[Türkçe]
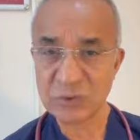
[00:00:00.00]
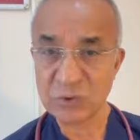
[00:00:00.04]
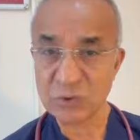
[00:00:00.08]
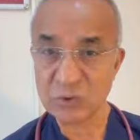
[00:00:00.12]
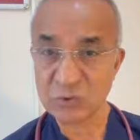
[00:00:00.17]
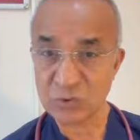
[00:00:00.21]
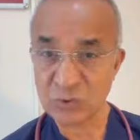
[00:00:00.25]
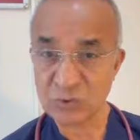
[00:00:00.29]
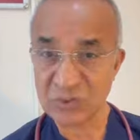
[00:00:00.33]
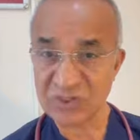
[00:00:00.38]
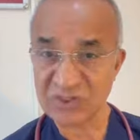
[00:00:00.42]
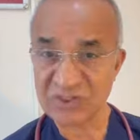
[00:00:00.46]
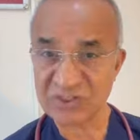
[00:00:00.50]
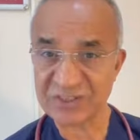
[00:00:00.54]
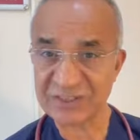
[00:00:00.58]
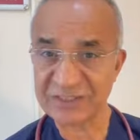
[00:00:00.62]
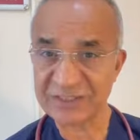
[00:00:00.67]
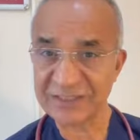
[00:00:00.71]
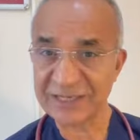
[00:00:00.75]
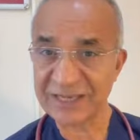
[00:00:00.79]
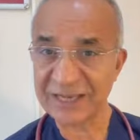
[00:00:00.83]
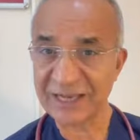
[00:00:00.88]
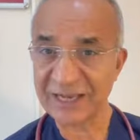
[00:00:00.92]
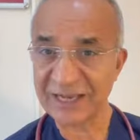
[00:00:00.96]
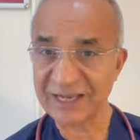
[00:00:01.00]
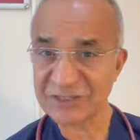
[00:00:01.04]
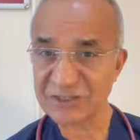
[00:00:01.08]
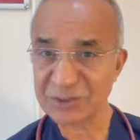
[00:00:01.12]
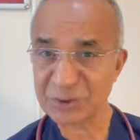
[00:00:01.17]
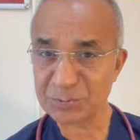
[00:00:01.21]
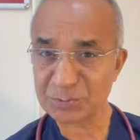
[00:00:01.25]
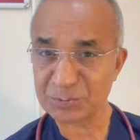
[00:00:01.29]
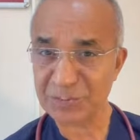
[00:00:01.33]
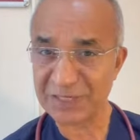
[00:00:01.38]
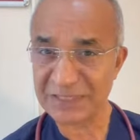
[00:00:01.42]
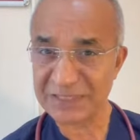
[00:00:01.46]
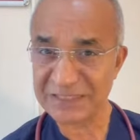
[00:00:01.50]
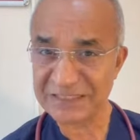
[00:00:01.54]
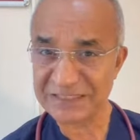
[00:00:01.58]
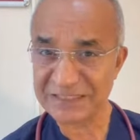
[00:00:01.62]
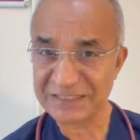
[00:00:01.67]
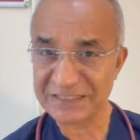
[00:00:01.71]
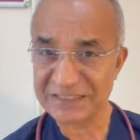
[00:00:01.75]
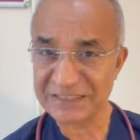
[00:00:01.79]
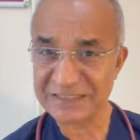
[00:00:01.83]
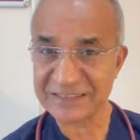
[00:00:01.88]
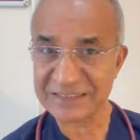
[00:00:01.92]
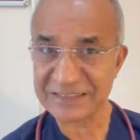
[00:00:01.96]
su için acıkma
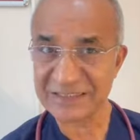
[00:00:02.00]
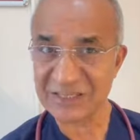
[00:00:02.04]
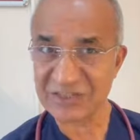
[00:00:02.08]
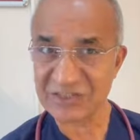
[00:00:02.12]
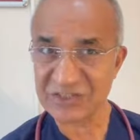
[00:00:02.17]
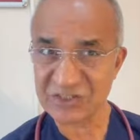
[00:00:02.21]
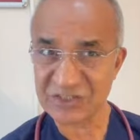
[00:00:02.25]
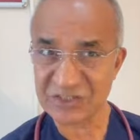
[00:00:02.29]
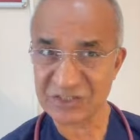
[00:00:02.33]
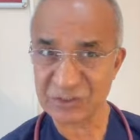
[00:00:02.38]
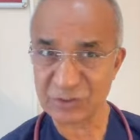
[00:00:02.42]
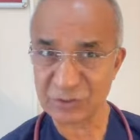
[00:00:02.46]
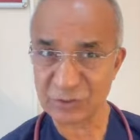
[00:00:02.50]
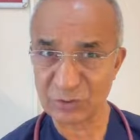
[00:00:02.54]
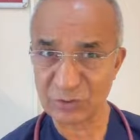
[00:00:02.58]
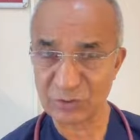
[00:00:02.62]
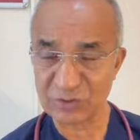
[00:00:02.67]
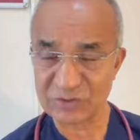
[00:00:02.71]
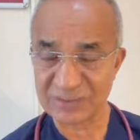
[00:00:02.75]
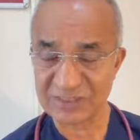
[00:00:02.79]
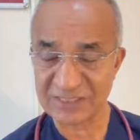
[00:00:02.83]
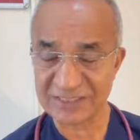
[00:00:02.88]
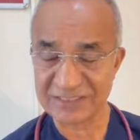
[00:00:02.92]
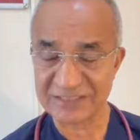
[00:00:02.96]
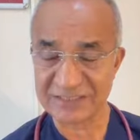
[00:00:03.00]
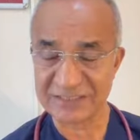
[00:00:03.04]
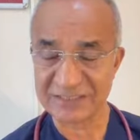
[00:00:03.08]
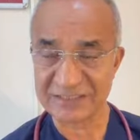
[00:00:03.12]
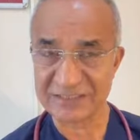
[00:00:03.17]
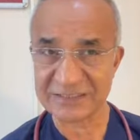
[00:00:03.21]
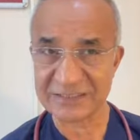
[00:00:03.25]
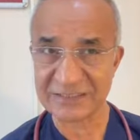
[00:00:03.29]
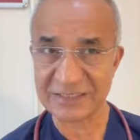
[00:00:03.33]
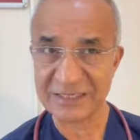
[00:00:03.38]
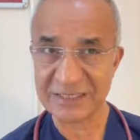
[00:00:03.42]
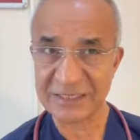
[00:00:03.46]
hissinizin geciktiğini göreceksiniz.